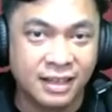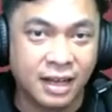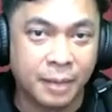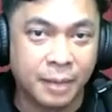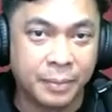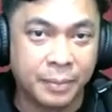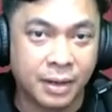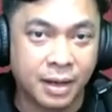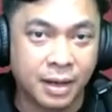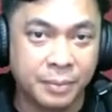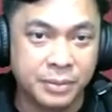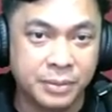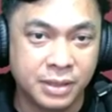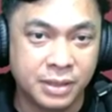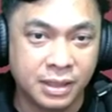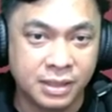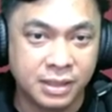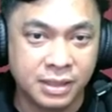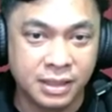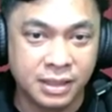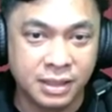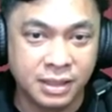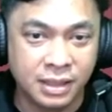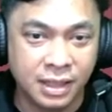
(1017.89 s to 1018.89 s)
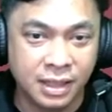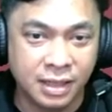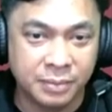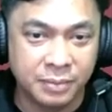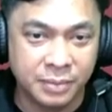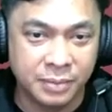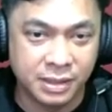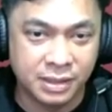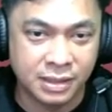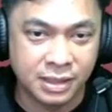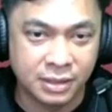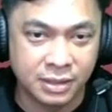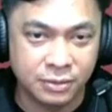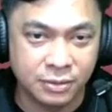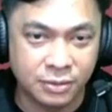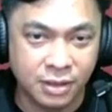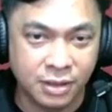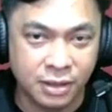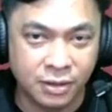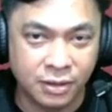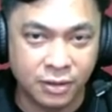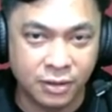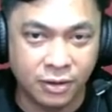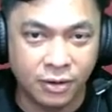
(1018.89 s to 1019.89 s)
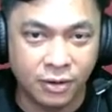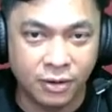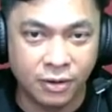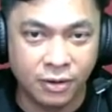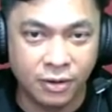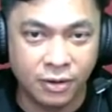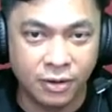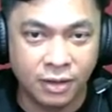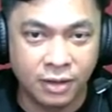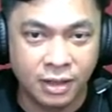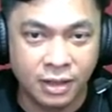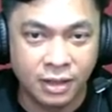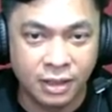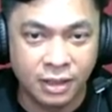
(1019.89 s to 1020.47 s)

Apakah bisa di sininya? Bisa juga dong.